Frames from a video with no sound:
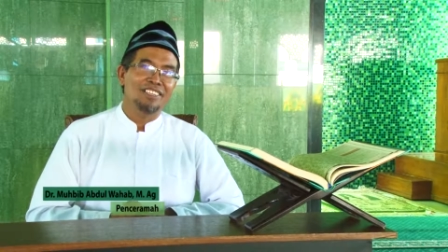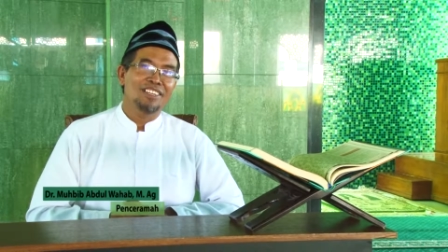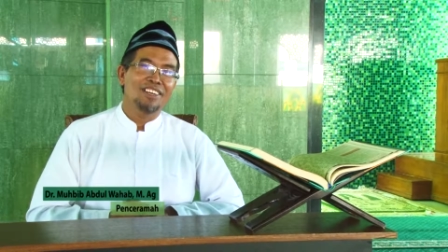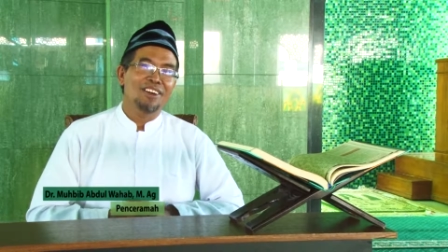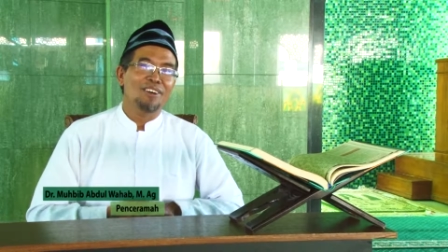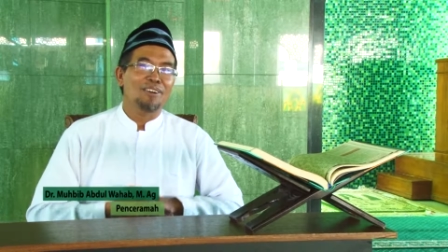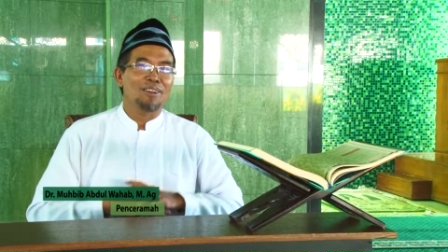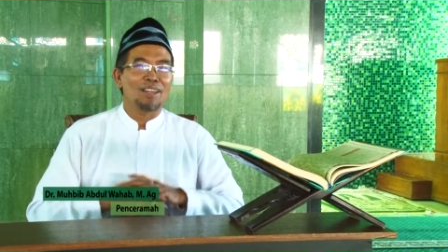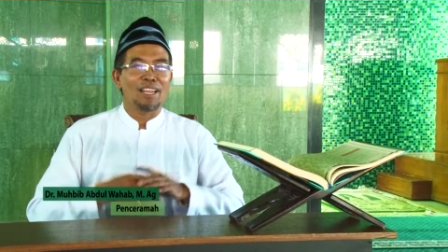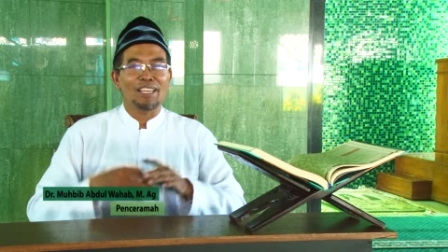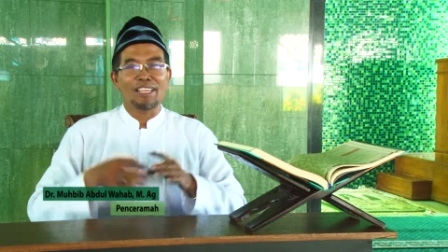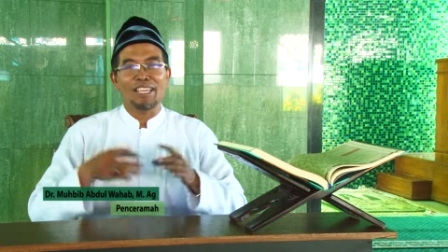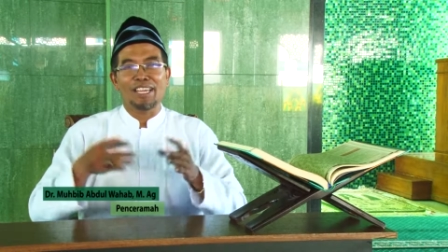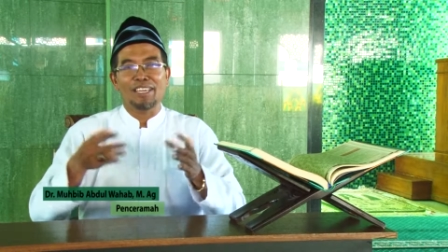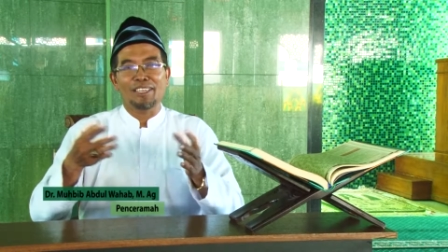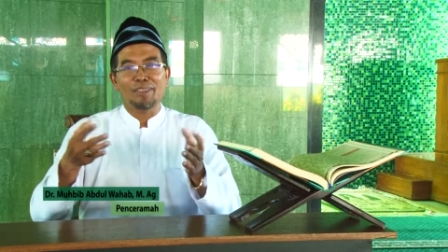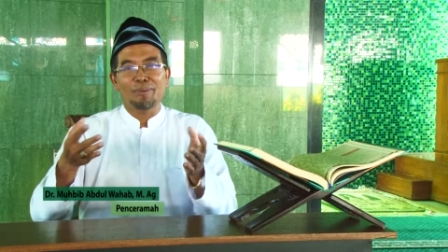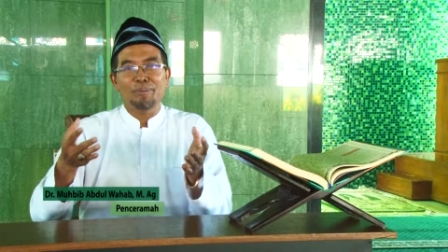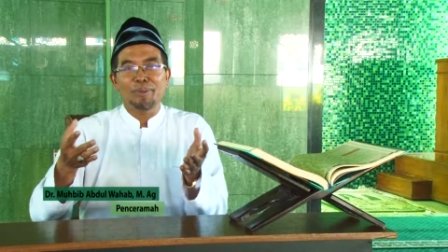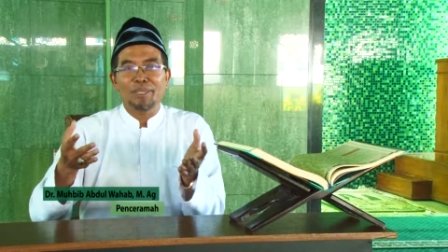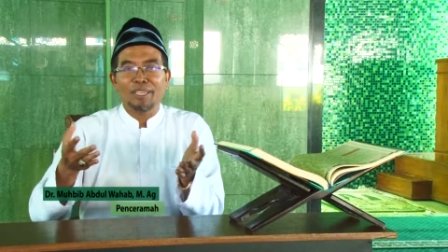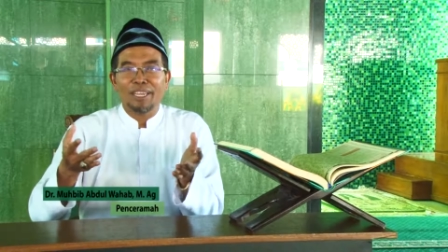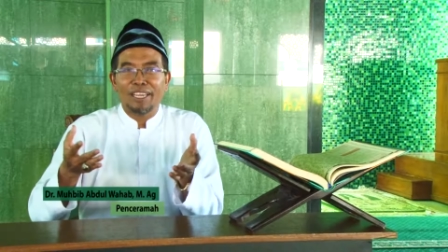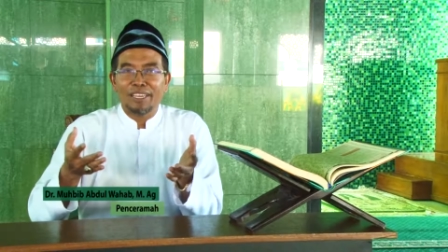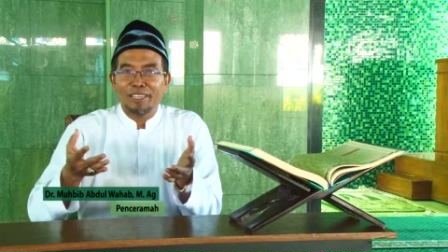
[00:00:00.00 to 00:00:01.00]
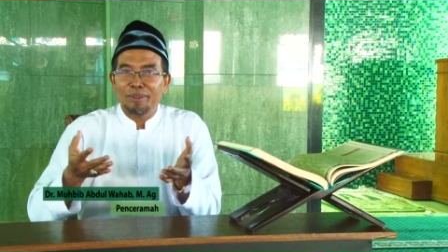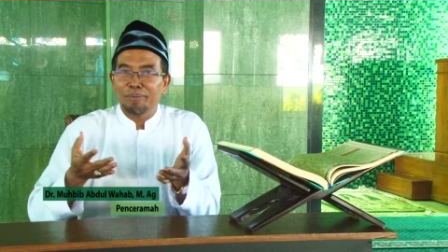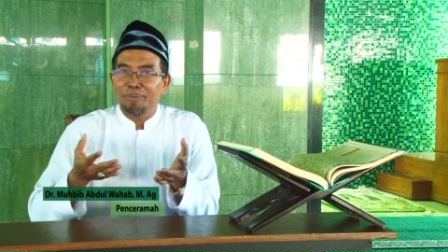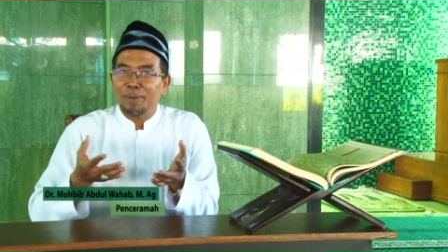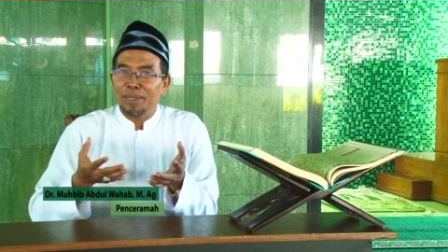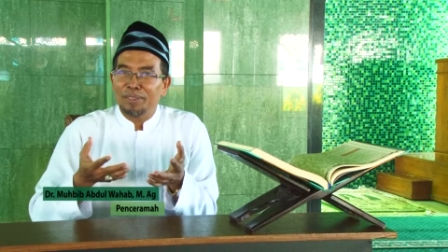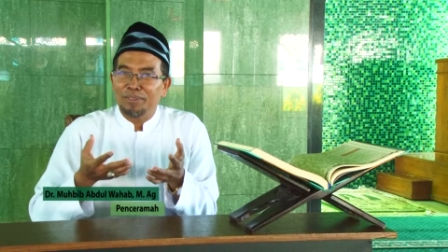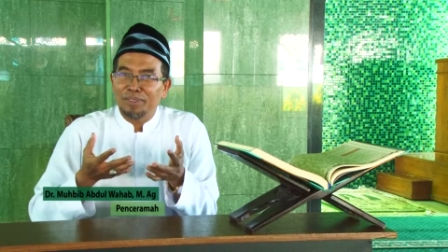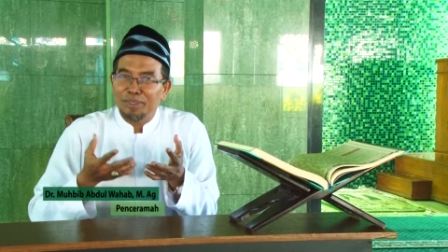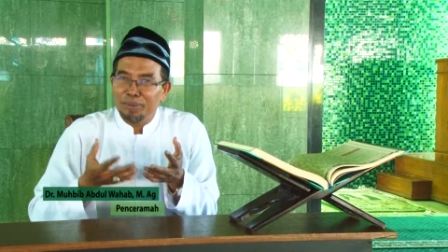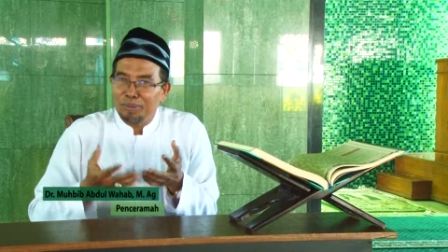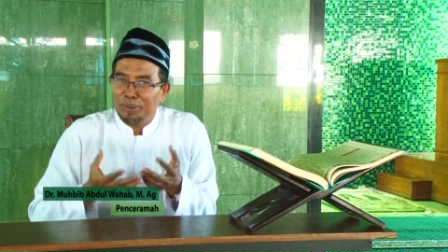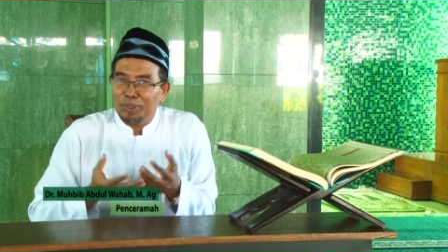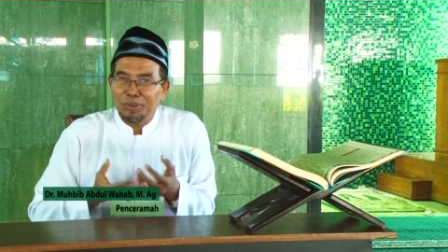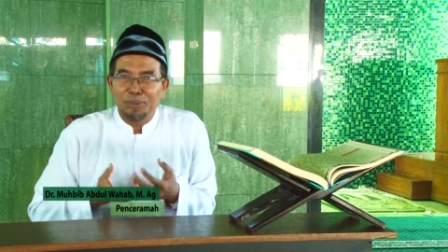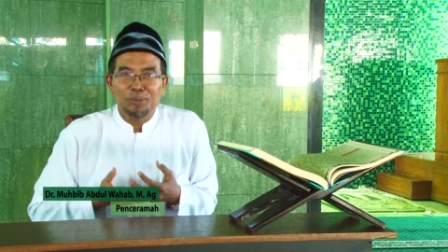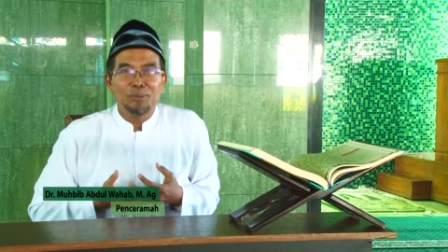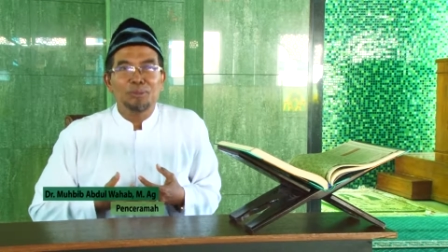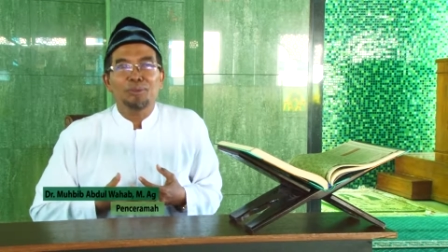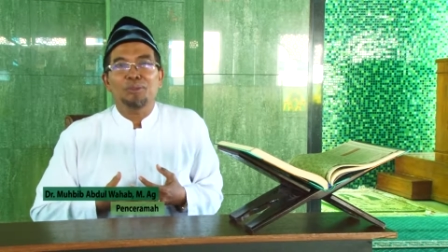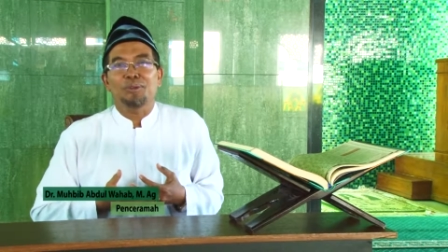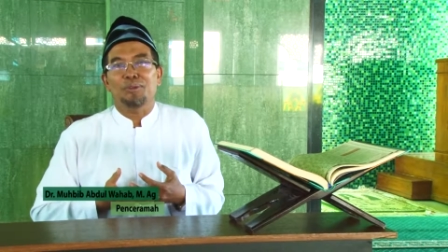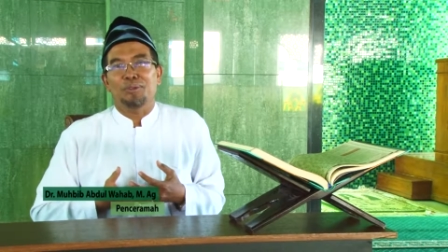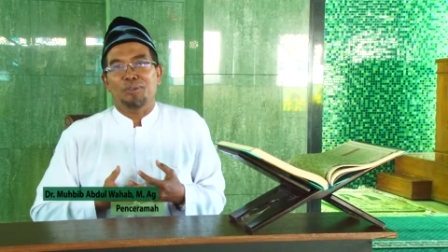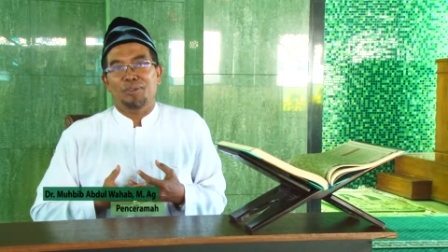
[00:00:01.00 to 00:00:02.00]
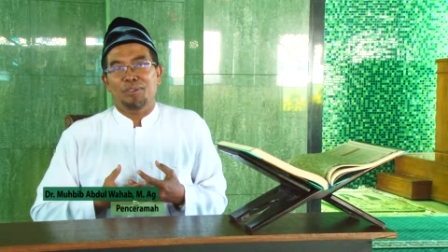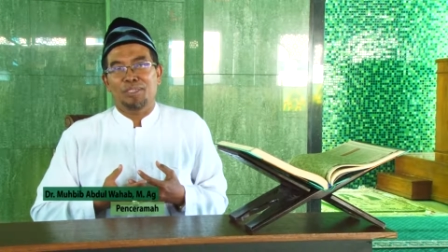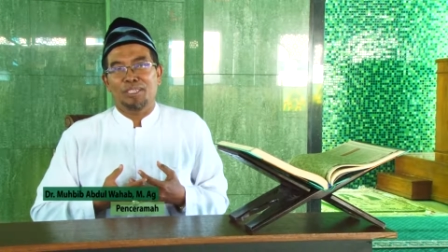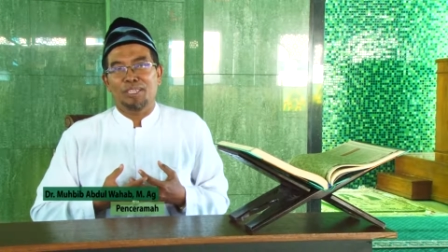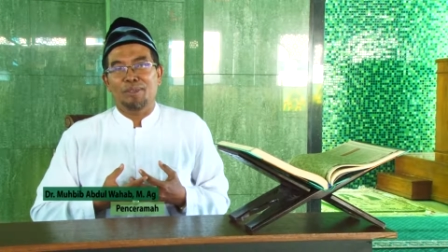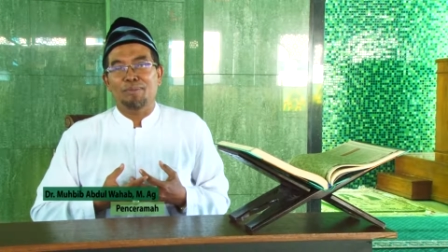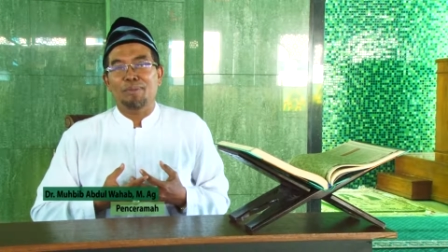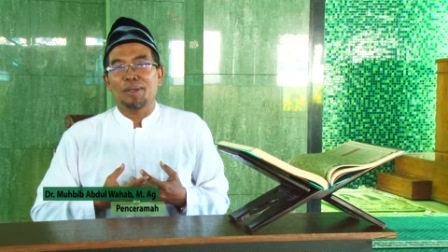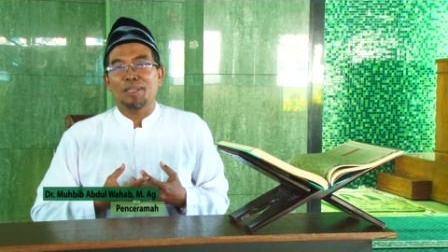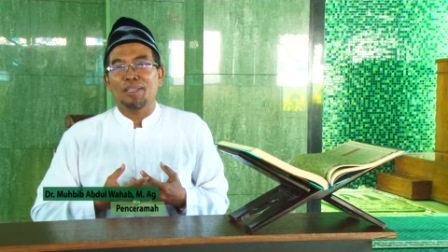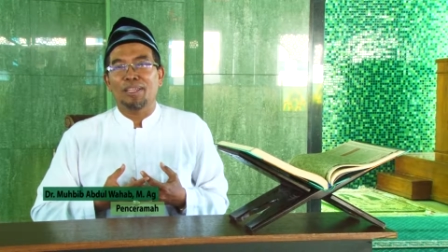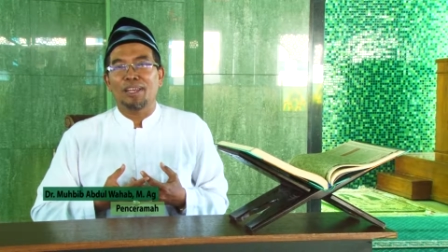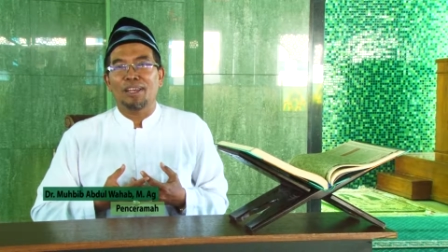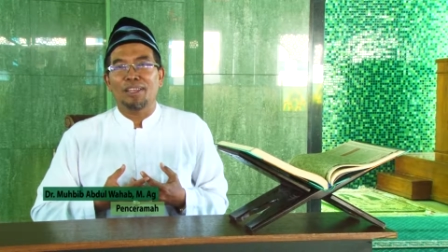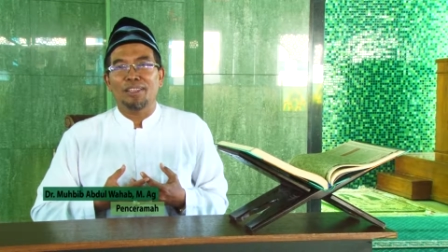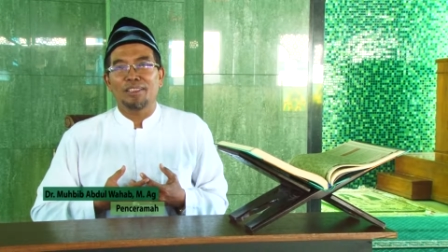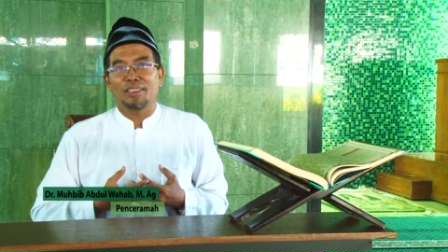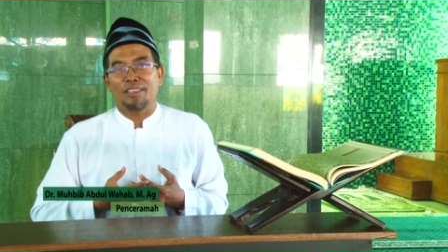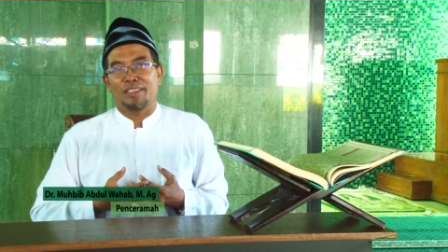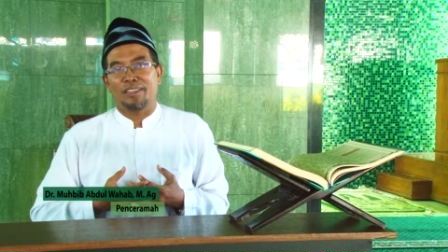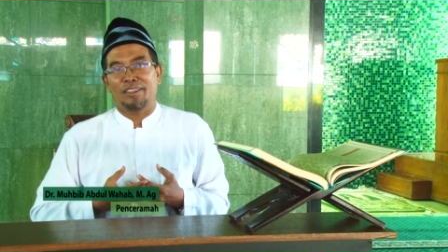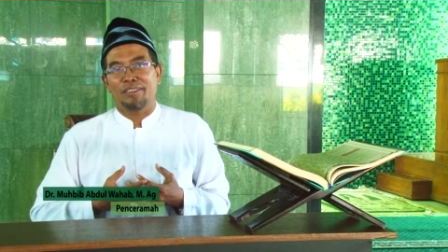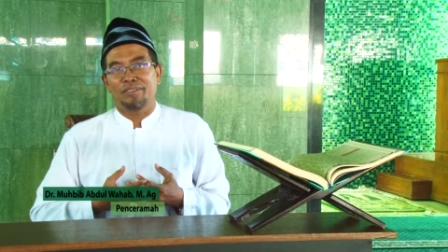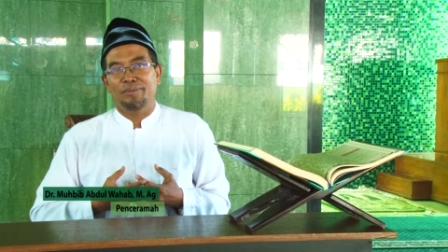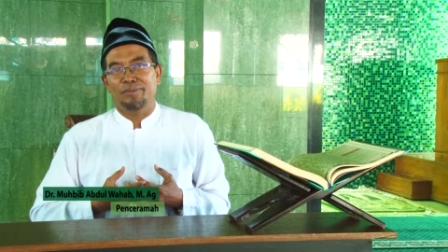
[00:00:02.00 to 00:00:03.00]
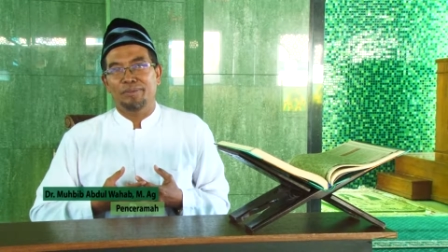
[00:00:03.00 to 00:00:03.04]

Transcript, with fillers: Orang yang demikian ini pasti beruntung di mata Allah